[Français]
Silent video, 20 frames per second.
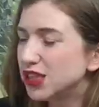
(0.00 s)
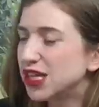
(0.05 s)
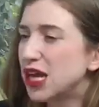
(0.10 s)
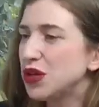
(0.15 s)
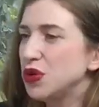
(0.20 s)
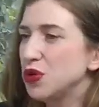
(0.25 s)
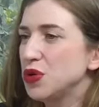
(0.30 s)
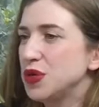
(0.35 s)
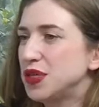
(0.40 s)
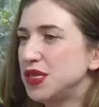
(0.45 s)
Il y a
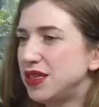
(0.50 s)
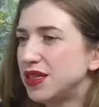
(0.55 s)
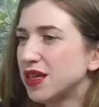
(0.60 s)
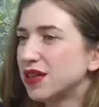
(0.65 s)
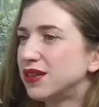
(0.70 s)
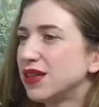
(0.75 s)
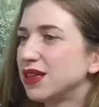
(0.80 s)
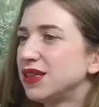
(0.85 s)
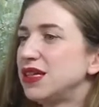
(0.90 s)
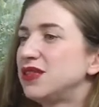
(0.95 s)
le site
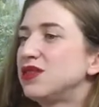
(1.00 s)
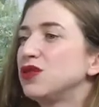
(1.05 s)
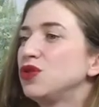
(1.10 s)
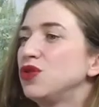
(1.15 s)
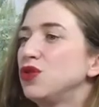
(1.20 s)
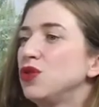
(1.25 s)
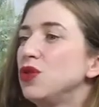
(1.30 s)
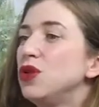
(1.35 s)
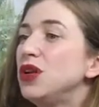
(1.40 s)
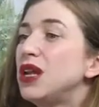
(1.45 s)
internet
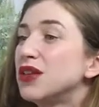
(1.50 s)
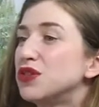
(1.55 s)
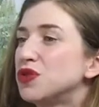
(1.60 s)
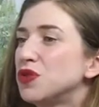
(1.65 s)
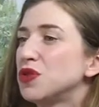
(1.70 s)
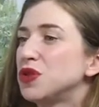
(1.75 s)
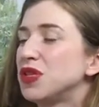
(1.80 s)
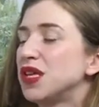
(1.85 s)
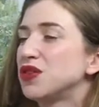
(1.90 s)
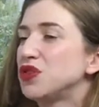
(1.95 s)
de
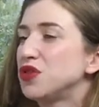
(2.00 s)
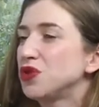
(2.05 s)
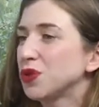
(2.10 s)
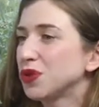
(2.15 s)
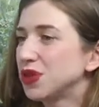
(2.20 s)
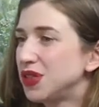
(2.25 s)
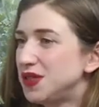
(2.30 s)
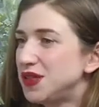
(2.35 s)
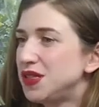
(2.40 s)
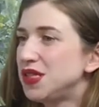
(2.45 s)
l'association
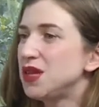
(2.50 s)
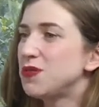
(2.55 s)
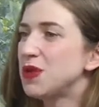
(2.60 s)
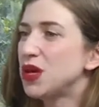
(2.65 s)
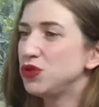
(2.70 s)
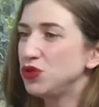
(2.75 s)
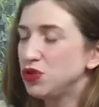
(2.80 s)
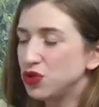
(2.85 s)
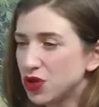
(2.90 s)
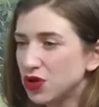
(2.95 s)
des cinémas
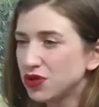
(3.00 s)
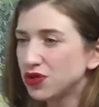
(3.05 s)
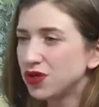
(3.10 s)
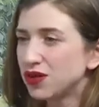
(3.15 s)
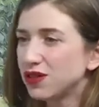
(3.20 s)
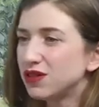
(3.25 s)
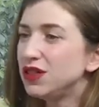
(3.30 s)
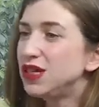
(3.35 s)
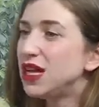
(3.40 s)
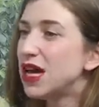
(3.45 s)
du
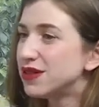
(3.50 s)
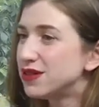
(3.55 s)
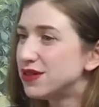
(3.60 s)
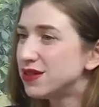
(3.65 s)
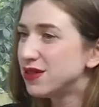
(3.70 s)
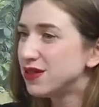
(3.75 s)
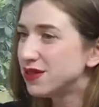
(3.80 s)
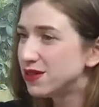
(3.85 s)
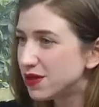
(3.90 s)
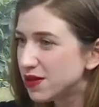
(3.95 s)
centre, la
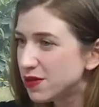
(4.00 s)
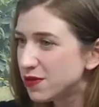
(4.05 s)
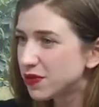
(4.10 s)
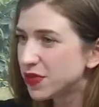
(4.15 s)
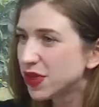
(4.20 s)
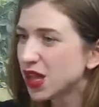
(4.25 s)
CSC.